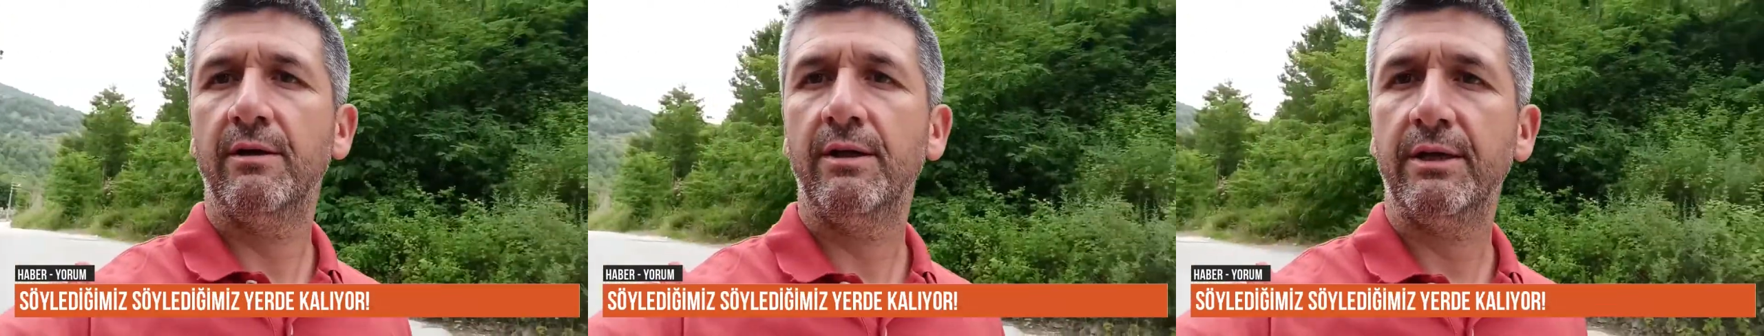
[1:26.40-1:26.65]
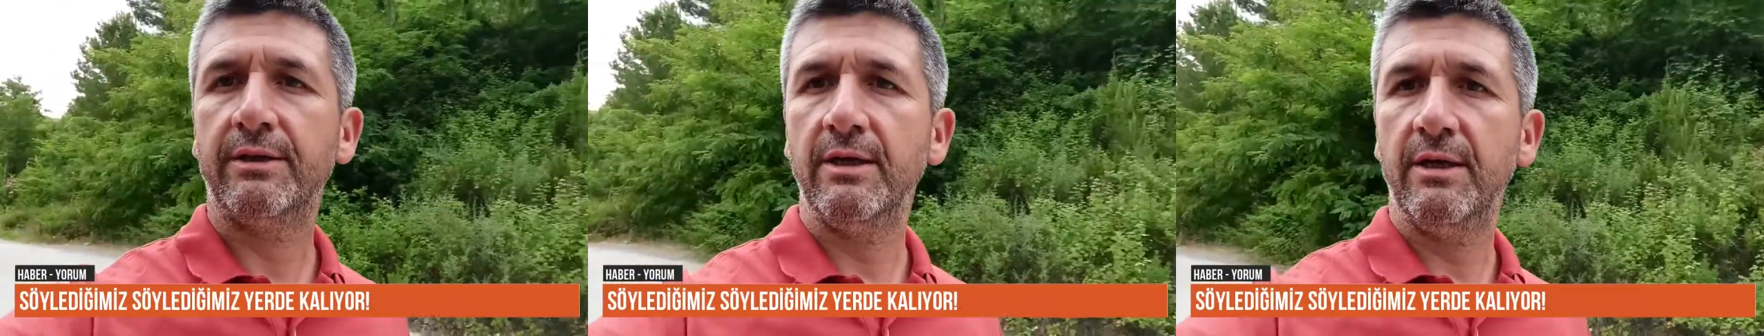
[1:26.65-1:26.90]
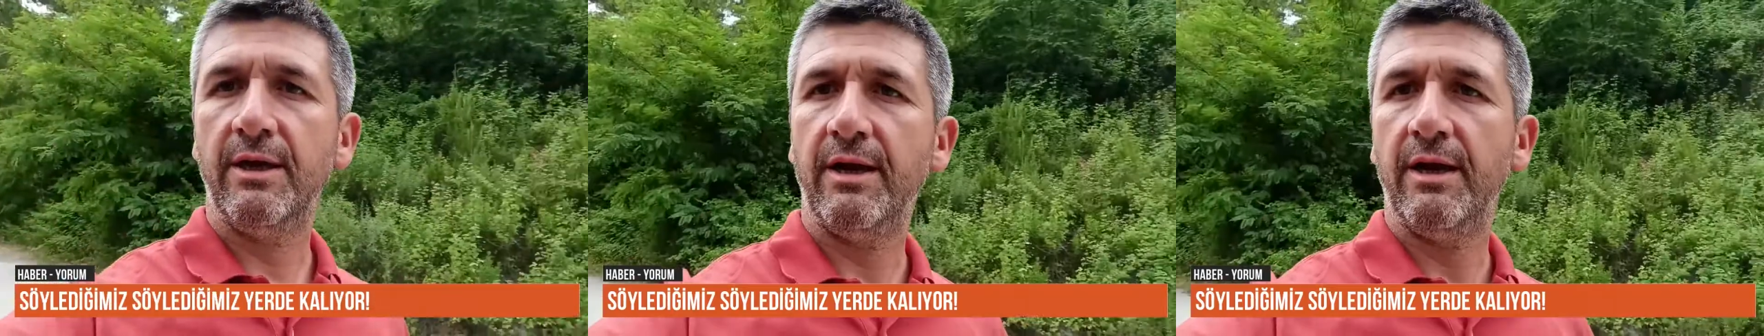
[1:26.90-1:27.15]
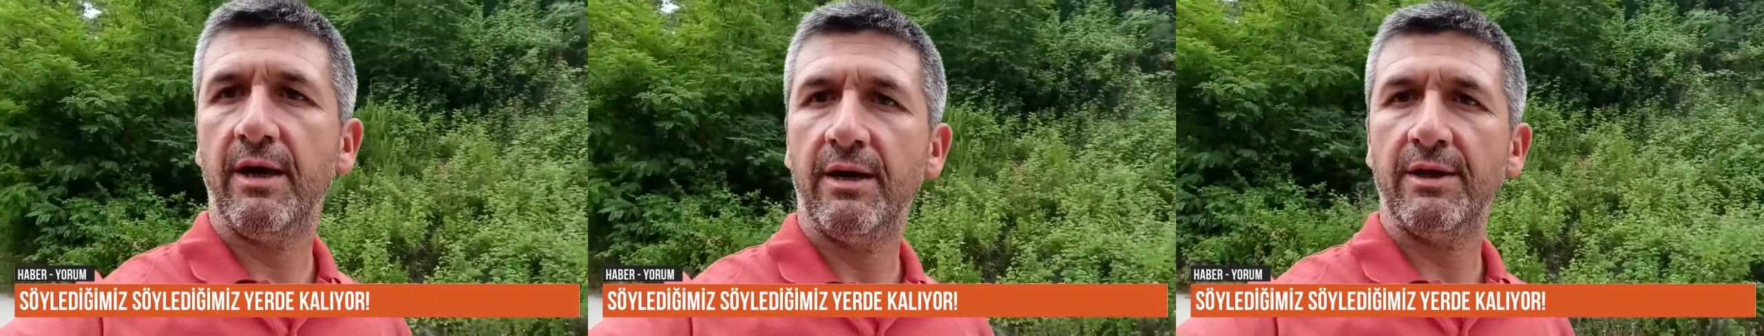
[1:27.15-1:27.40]

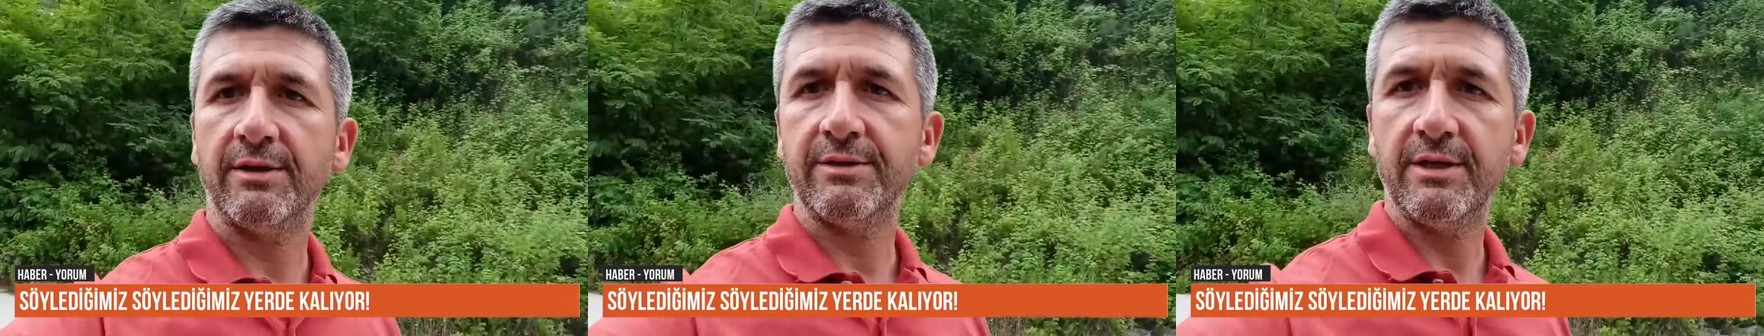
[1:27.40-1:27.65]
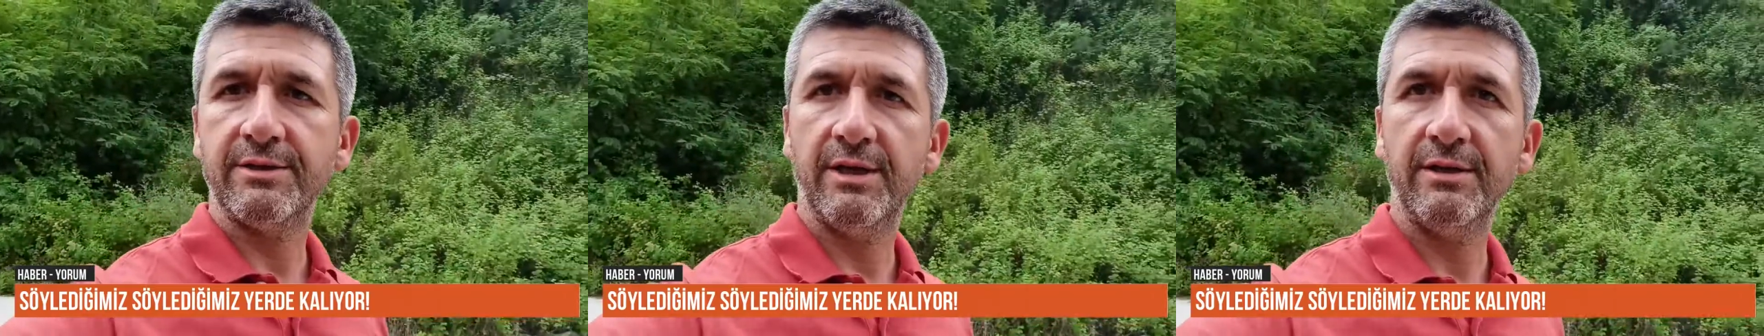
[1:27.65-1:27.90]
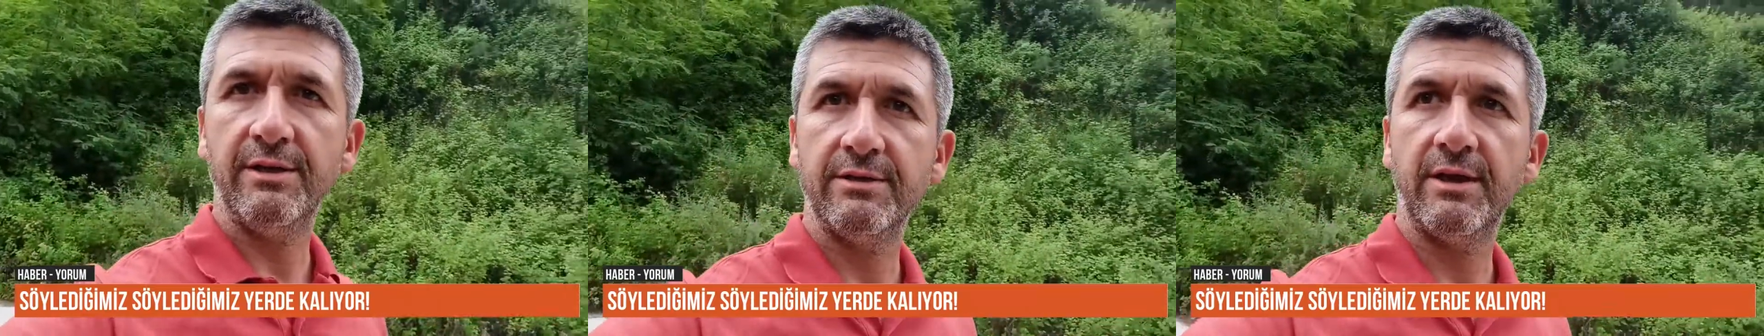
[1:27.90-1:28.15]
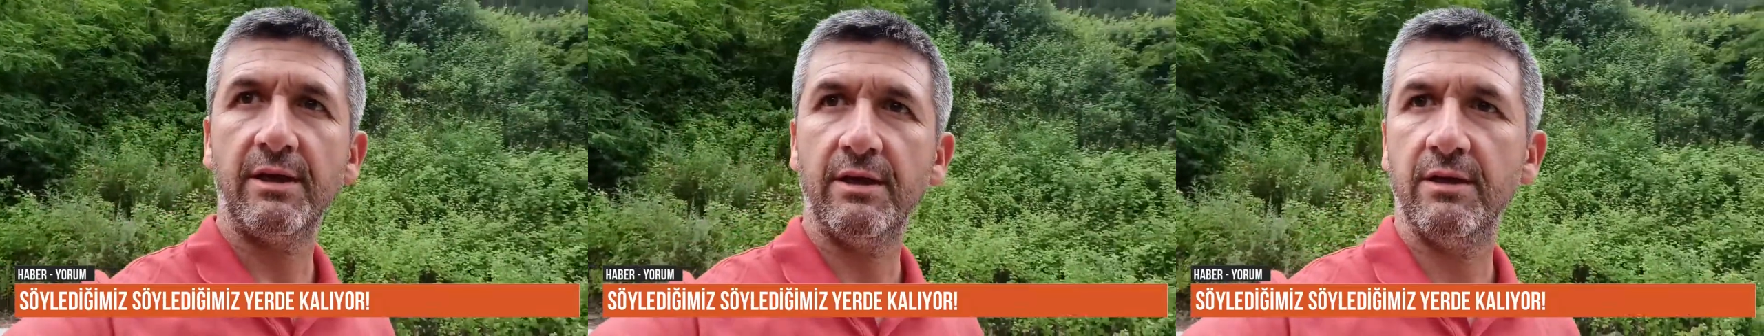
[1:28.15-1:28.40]
Yetkililere ne kadar
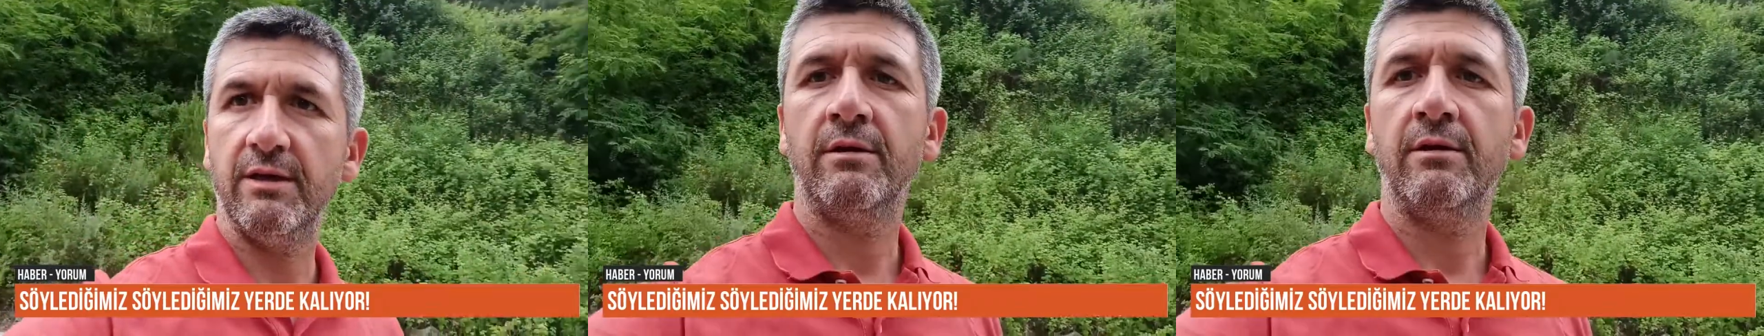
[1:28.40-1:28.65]
seslendiysek,